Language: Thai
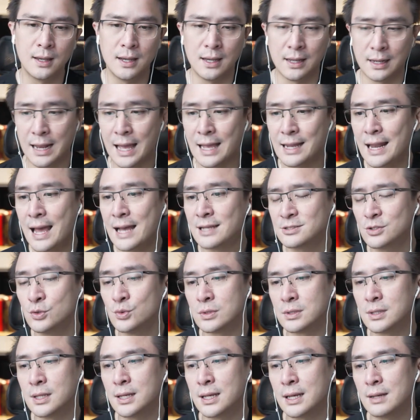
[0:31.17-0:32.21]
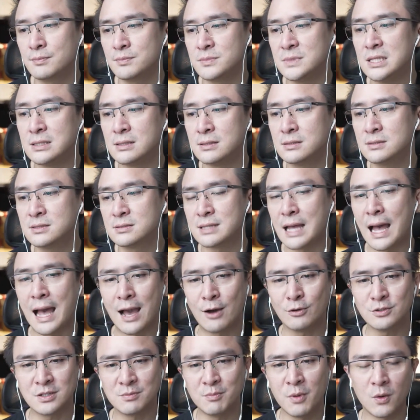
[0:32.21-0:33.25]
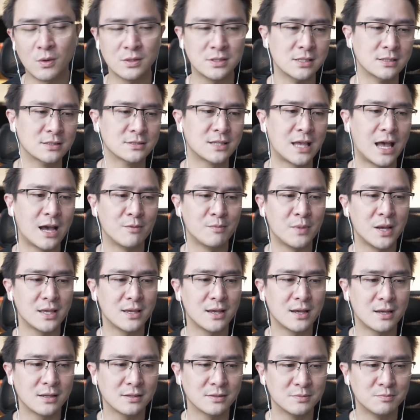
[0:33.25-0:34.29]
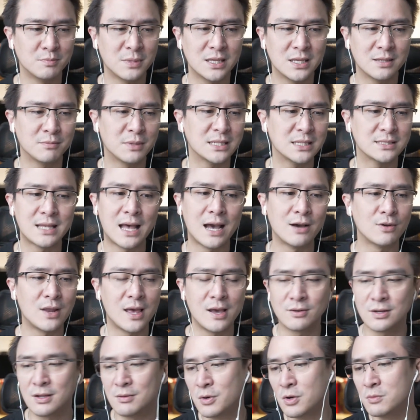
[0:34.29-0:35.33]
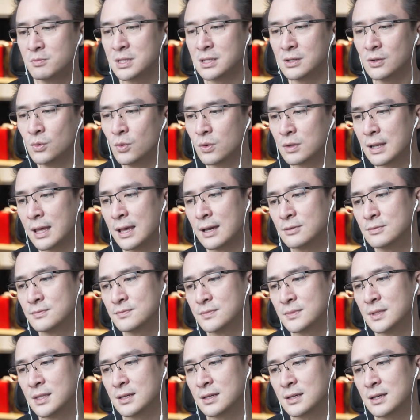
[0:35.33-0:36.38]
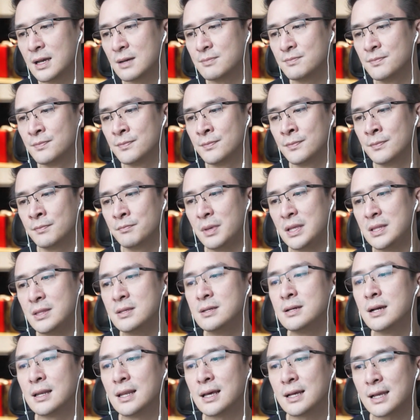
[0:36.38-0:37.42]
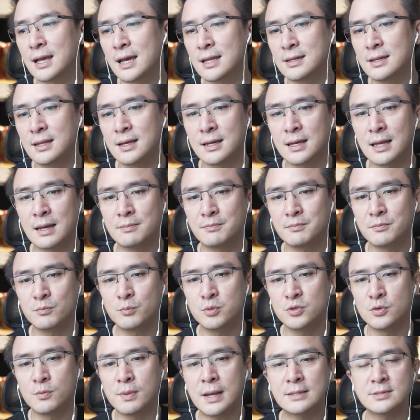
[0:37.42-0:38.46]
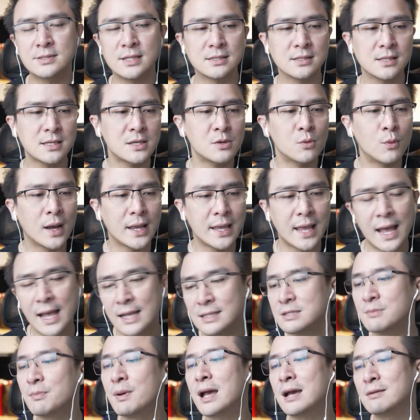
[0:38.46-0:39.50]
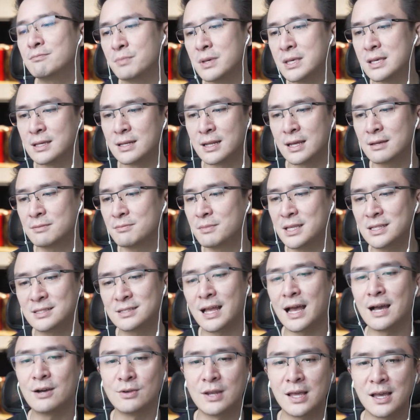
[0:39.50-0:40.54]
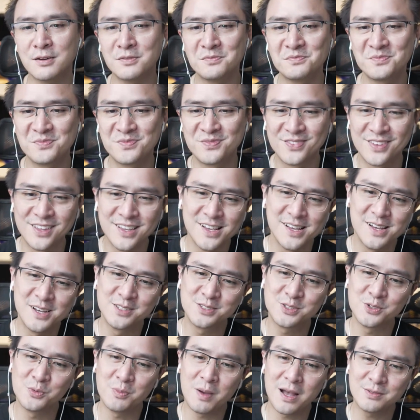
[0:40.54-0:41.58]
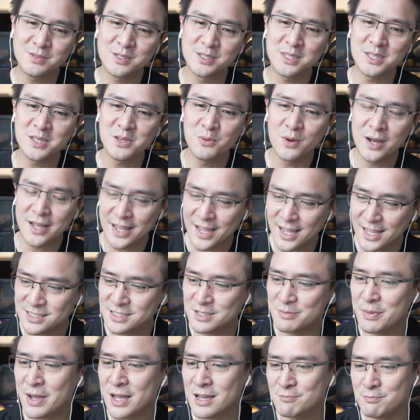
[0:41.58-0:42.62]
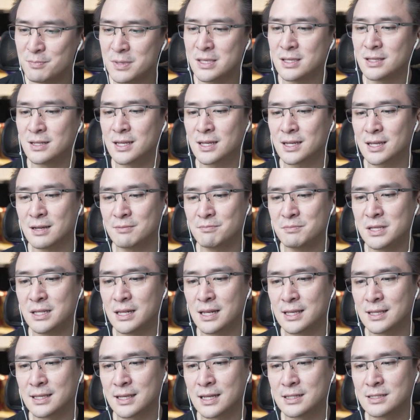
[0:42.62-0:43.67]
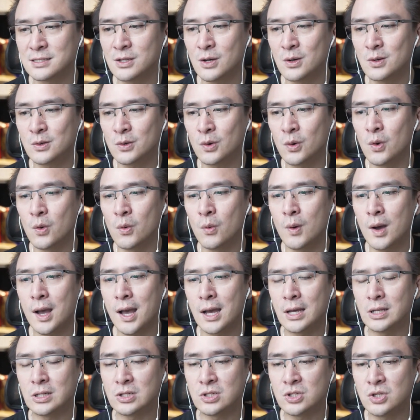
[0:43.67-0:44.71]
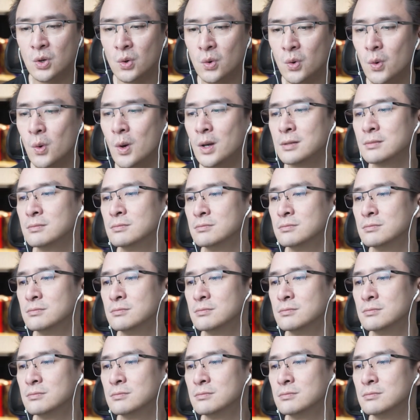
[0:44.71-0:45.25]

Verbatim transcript: รายล่าสุดนะครับหญิงสาวจะบอกว่าหญิงสาวไหมอ่ะไม่ ไม่สาวแล้วนะเพราะมีลูกแล้วนะครับ เป็นเหยื่อแล้วกันนะครับสุภาพสตรีวัย 55 ปีนะไม่สาวแล้วสุภาพสตรีวัย55ปีนะครับ มีรายงานที่ฮ่องกงว่าโดน